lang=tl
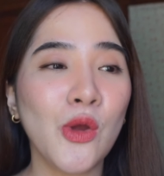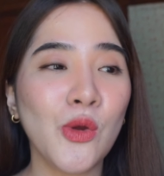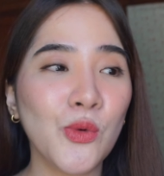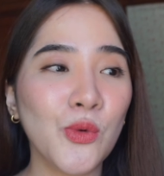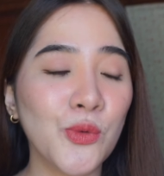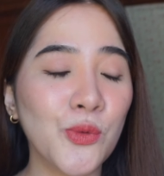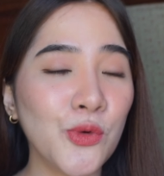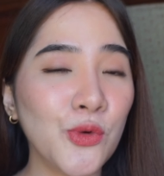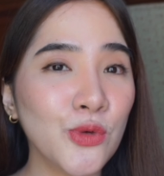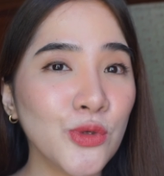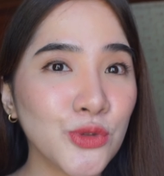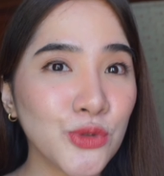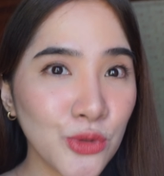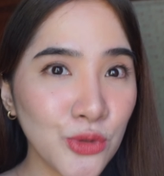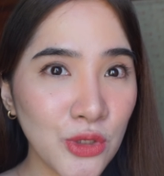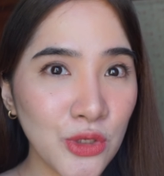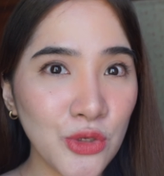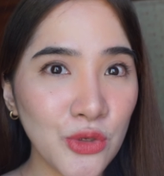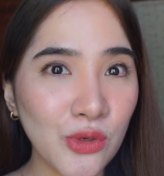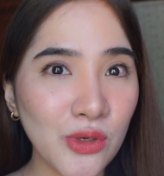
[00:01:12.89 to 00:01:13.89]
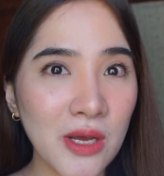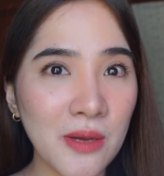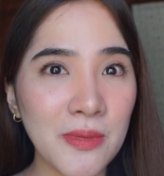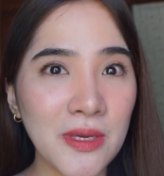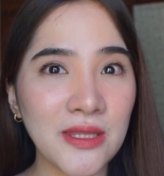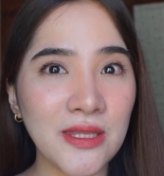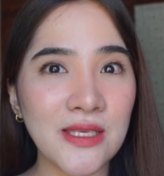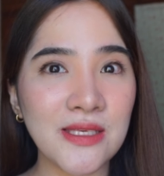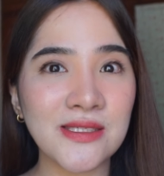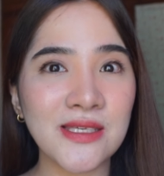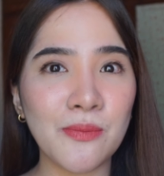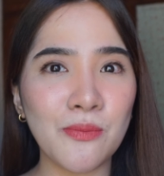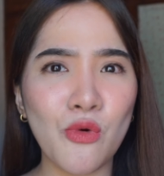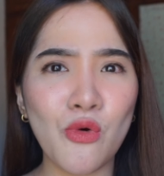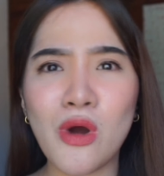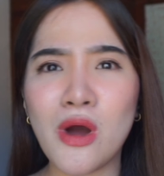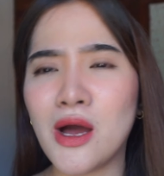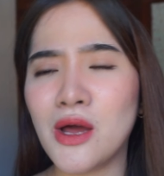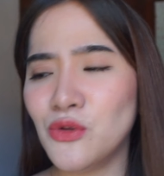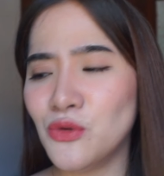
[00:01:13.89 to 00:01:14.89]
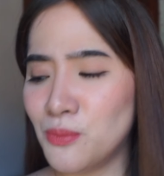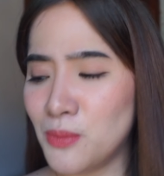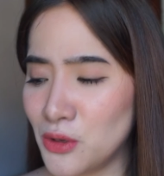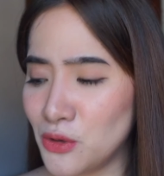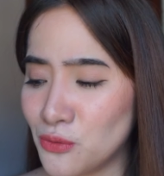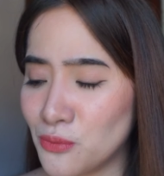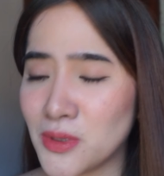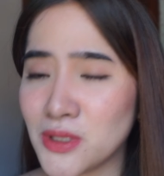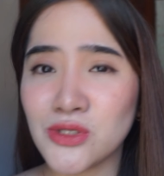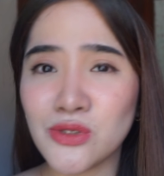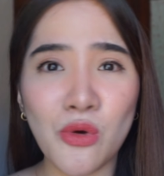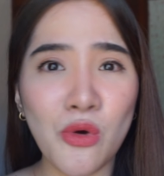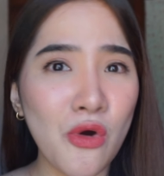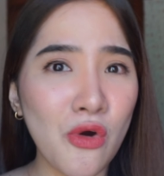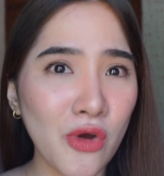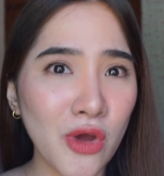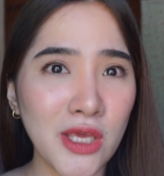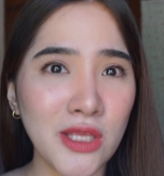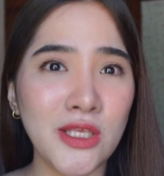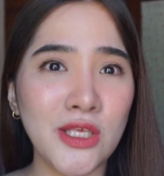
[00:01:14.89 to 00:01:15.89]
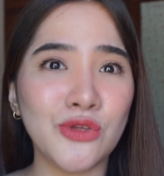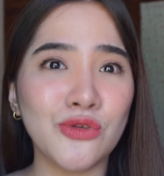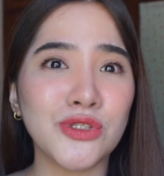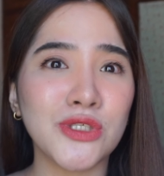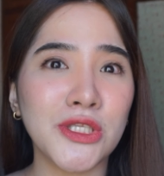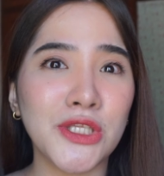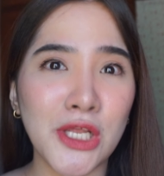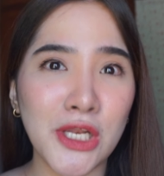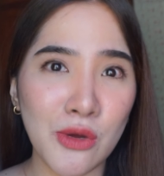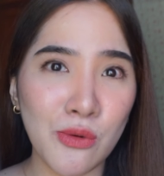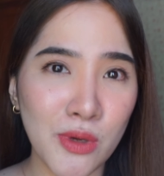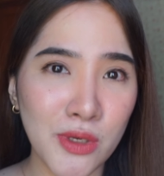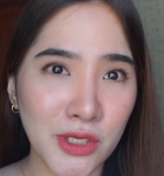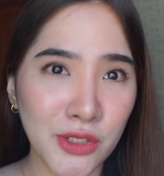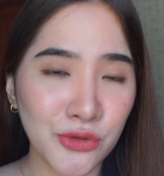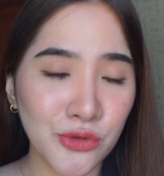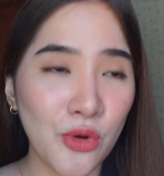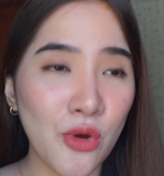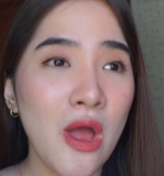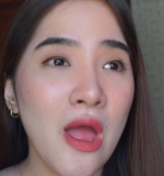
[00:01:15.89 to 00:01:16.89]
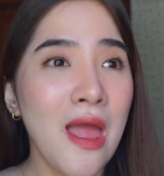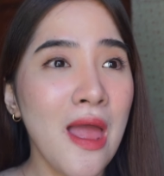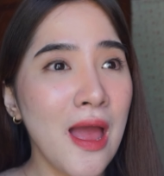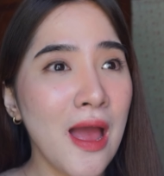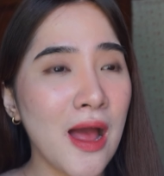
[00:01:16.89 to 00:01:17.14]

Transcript: Kung gusto ninyong gamitin sa mukha, ano ba yung mas okay dito sa dalawa na to?